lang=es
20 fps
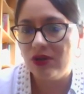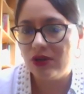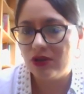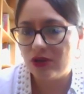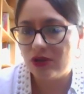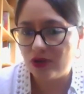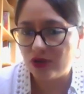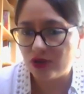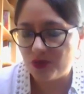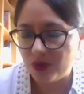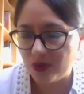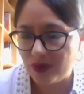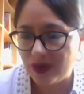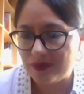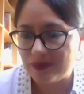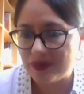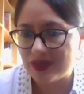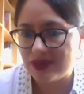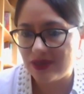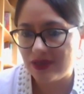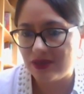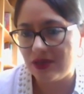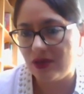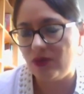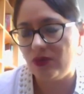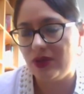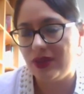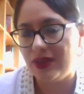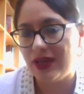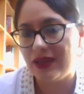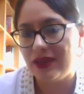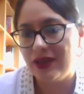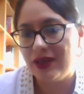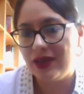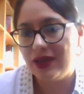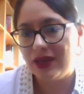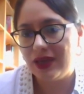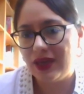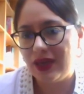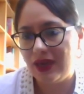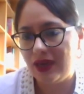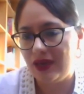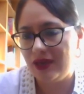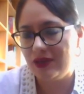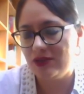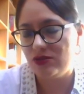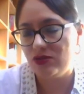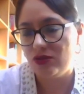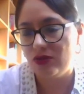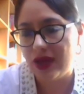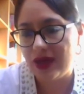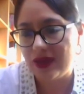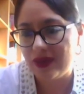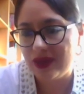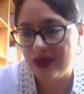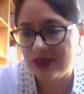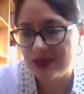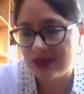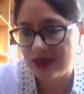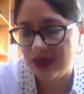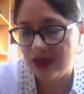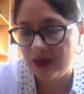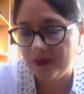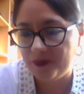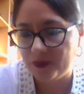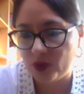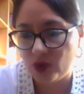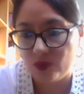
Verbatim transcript: con los problemas de inseguridad que en ciudades em,